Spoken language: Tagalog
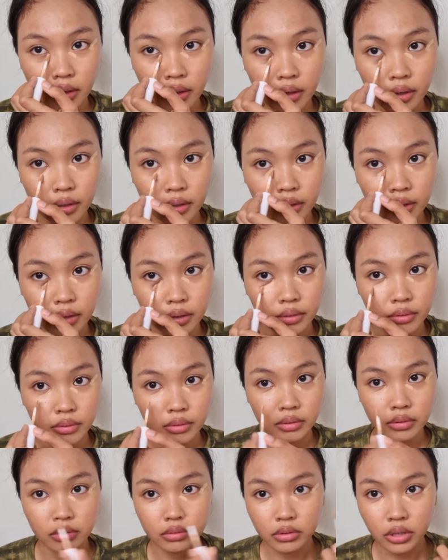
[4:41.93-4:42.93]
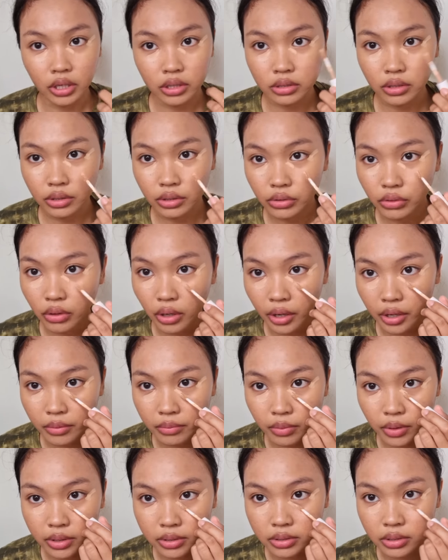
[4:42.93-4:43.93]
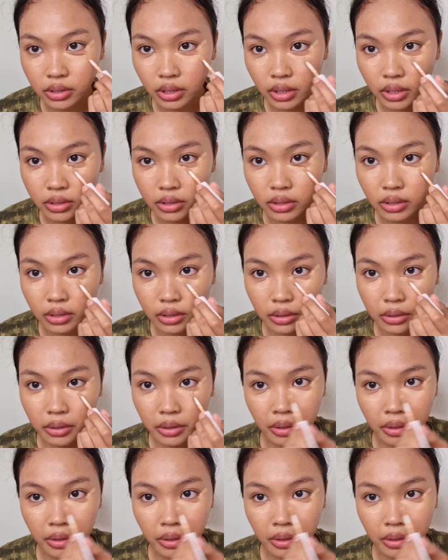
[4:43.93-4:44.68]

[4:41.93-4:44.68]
Ayan, oh. Kita niyo yung eye bags natin.